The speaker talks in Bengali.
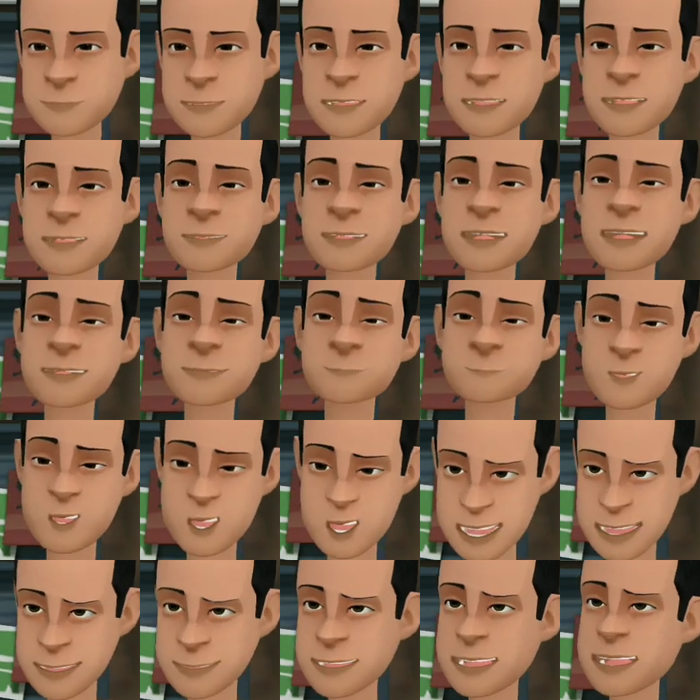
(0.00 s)
এটা একটা কথা
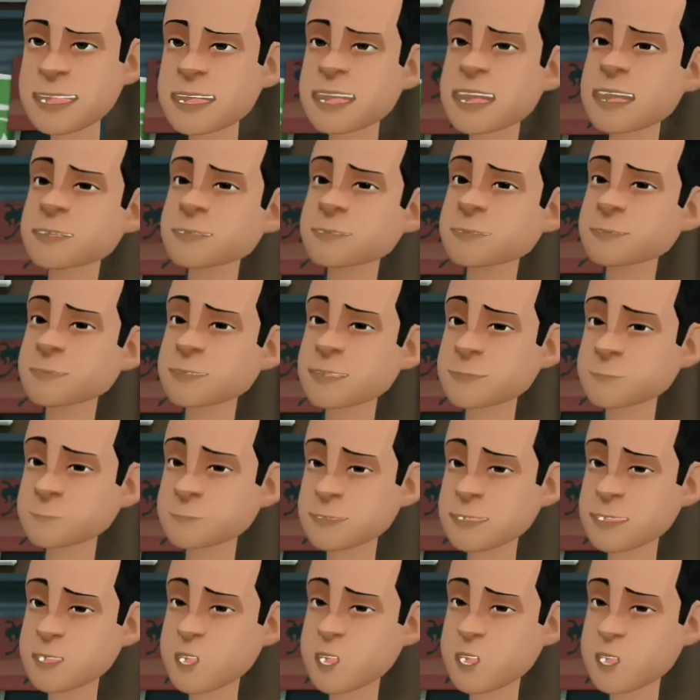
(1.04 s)
বলেন চাচা
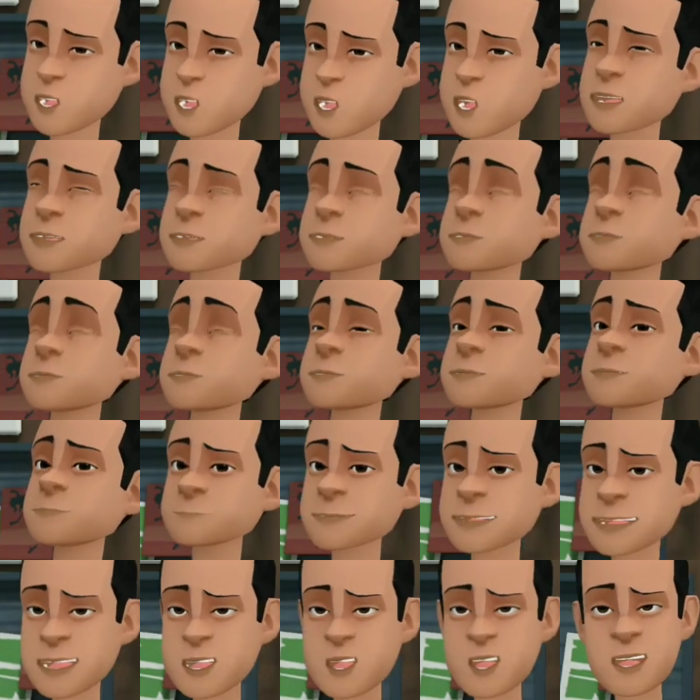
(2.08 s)
নেশা কর্মকে
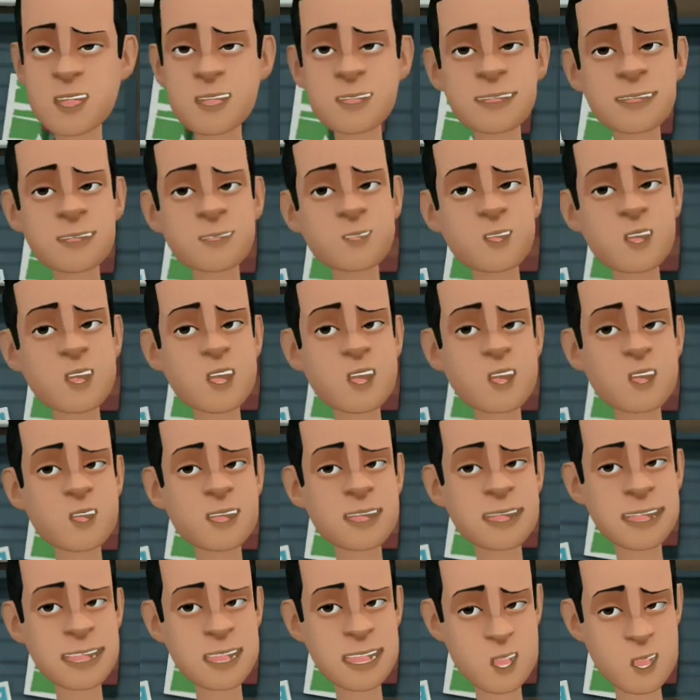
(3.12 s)
বিয়ে করবেন না পেয়ে
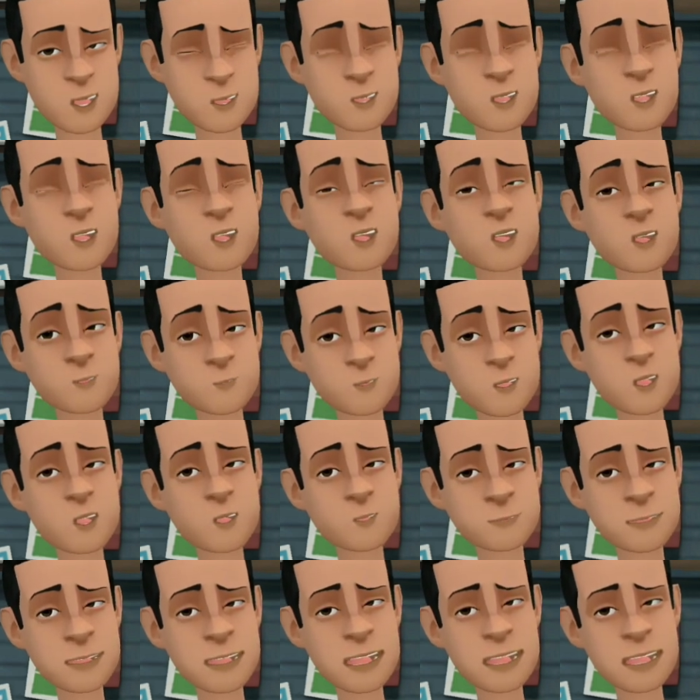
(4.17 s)
যে একটা সেংরার জীবন
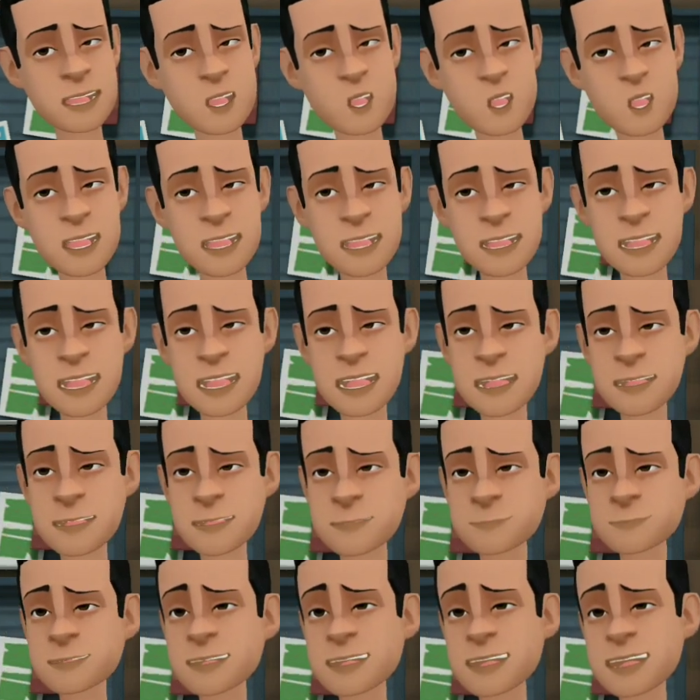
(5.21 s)
তিলে তিলে শেষ হয়ে যাচ্ছে
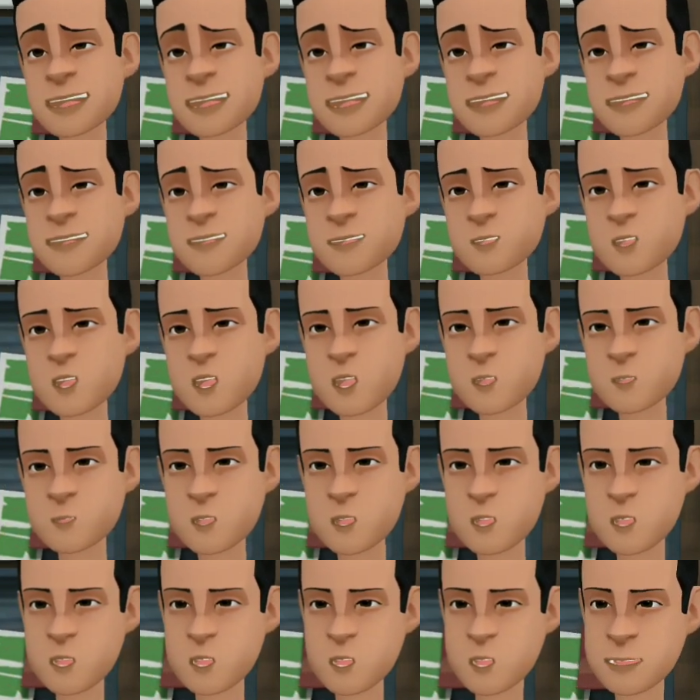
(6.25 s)
সেটা আপনাদের চোখত
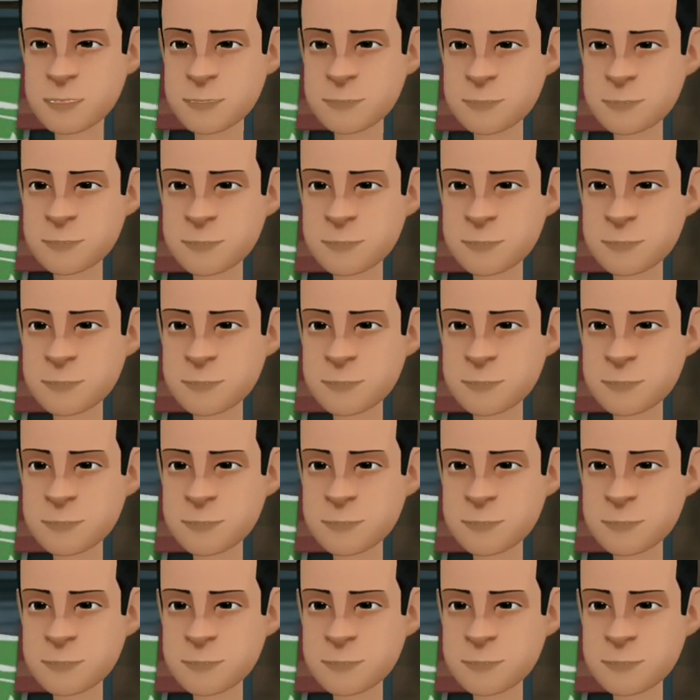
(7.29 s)
পড়ছে না oh,